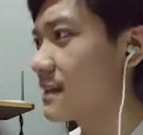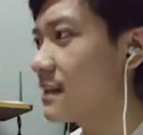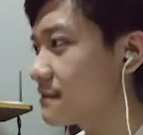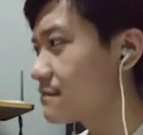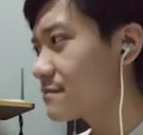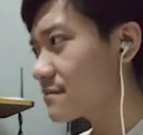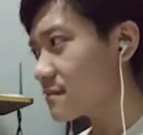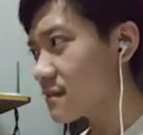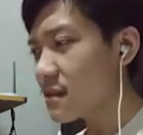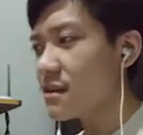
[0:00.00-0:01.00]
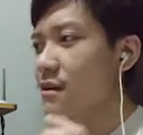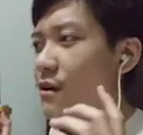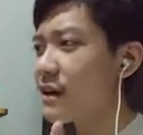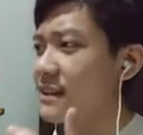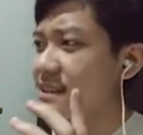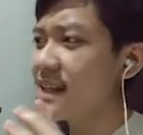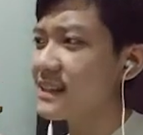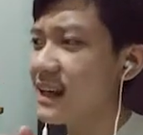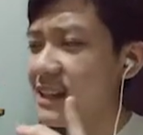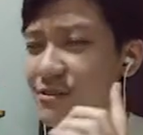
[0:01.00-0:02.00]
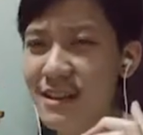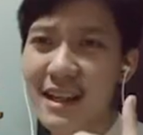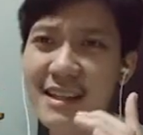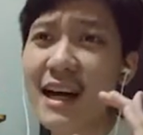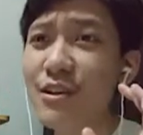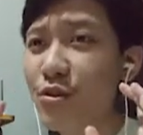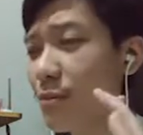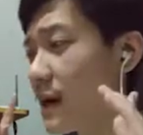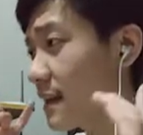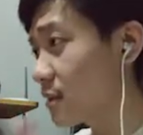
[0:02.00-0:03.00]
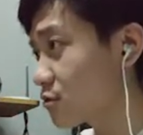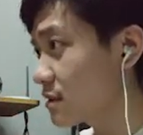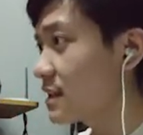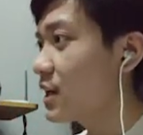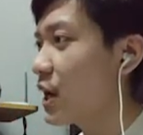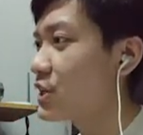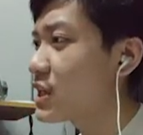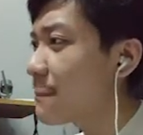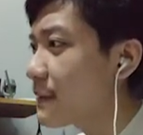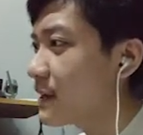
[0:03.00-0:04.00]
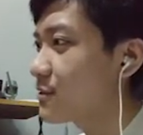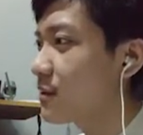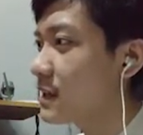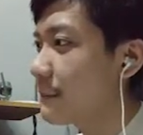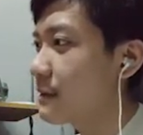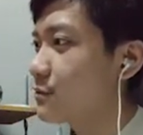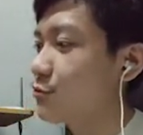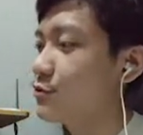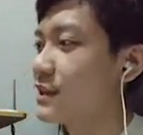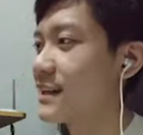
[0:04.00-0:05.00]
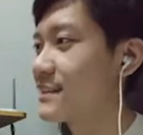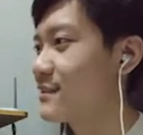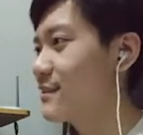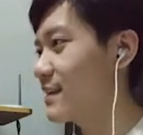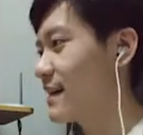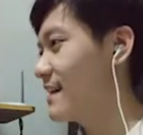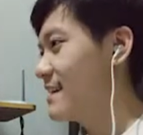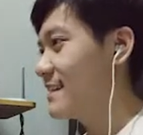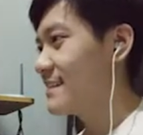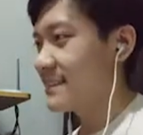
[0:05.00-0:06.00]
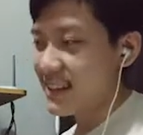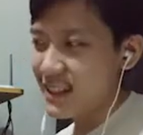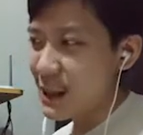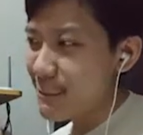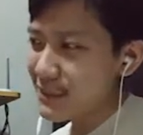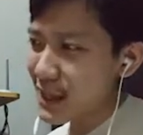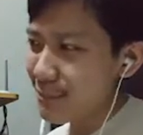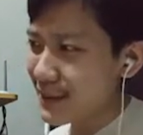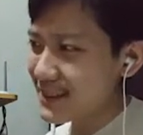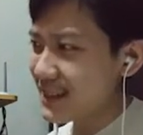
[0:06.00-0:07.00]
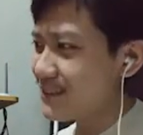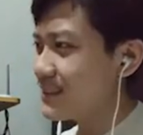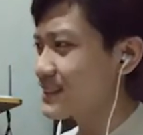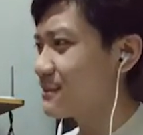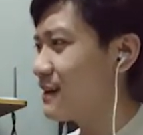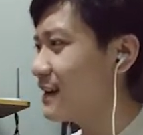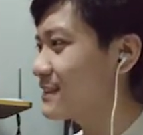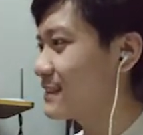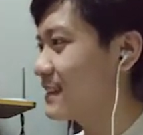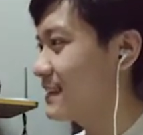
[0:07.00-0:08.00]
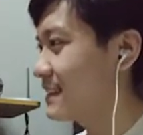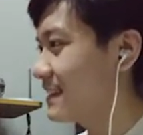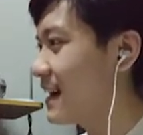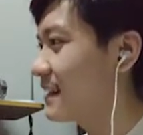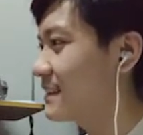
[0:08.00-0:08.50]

ya. Oke, di sini kita akan langsung aja kita akan coba langsung SCP-087 ya guys. Oke dari gambar thumbnailnya itu udah senang banget ya yang